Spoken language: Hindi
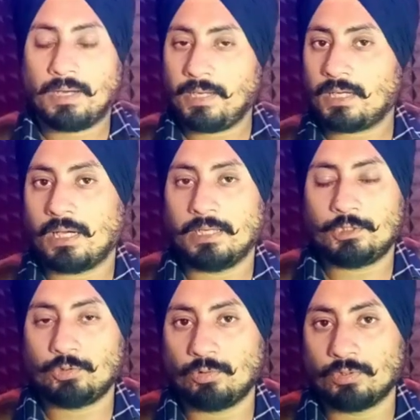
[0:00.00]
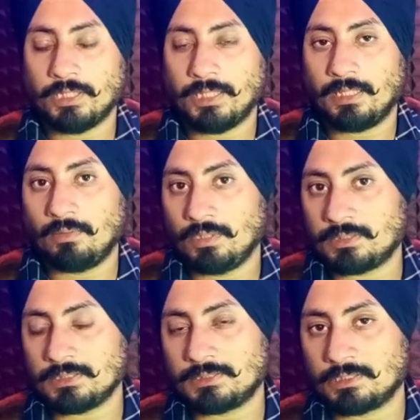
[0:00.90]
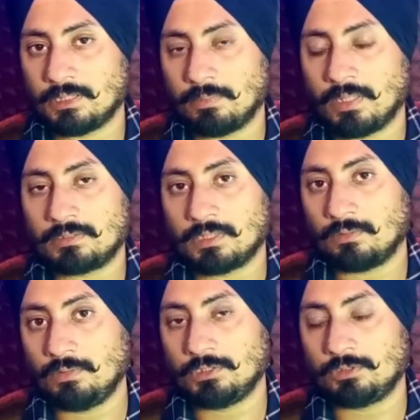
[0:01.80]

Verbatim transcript: हमारी ये कहानी शुरू होती है 29 दिसंबर सन